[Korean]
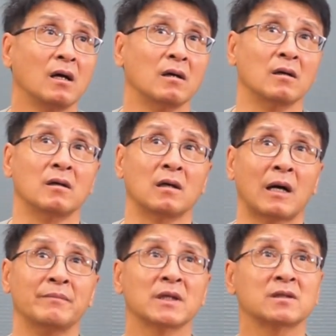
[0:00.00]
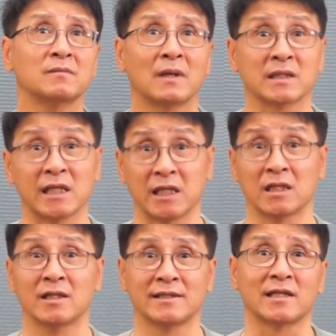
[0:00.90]
어, 암벽 등반
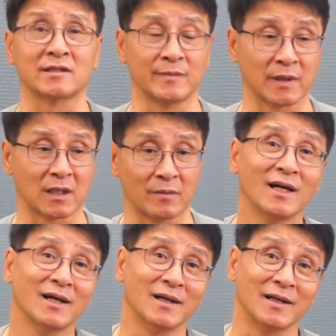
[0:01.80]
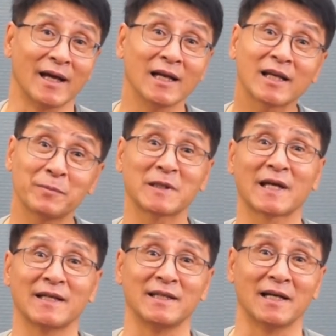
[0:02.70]
긴 거 있지 않습니까?
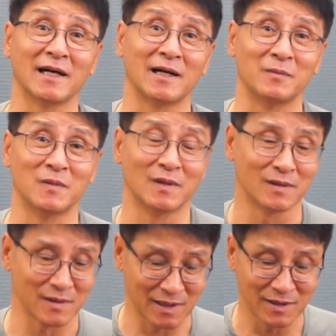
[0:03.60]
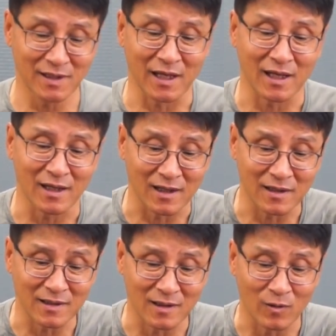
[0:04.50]
엘케피타이나 인뭐
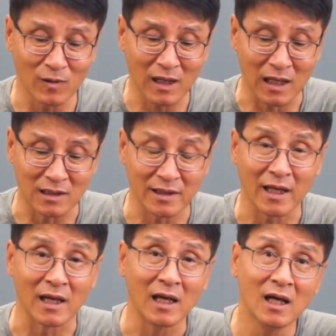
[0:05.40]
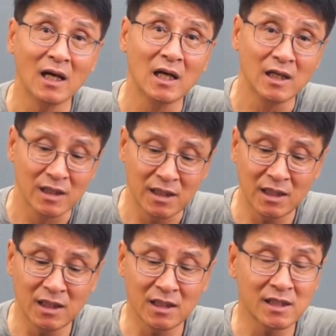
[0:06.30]
이런데 올라갈 때
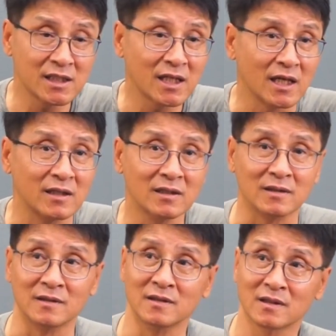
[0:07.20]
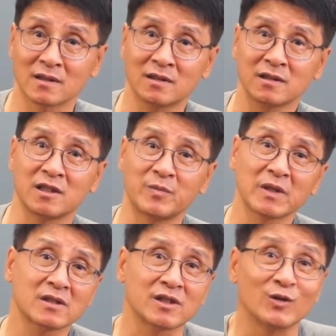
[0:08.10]
이시계는그
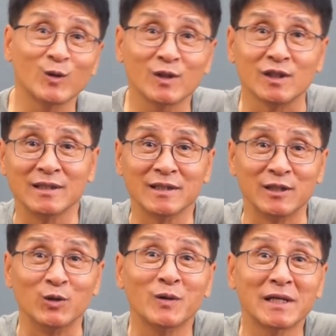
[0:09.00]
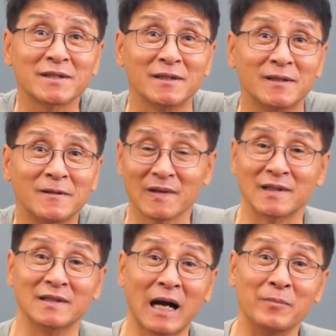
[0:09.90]
GPS 신호들을 이용해서
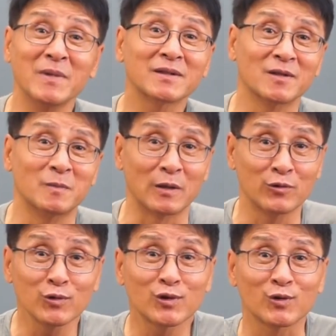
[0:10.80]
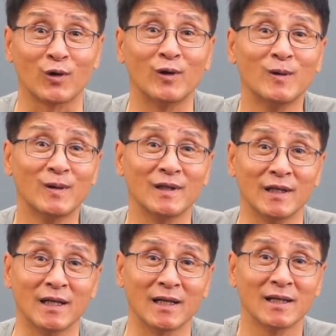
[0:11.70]
그 암벽 등반 루트도
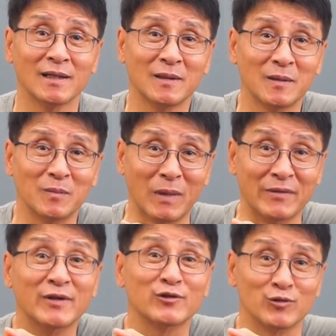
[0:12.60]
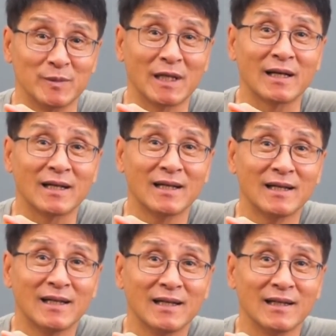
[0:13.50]
예, 만들어줍니다.
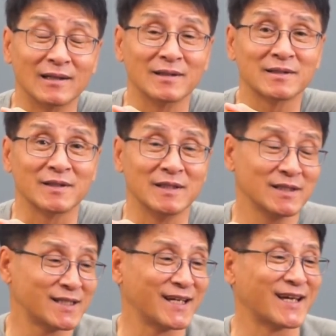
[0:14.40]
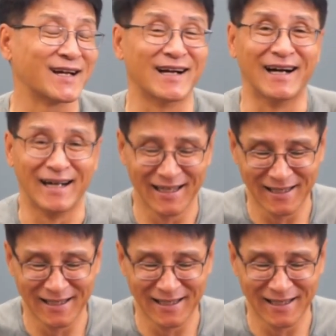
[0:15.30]
그래서 이 시계가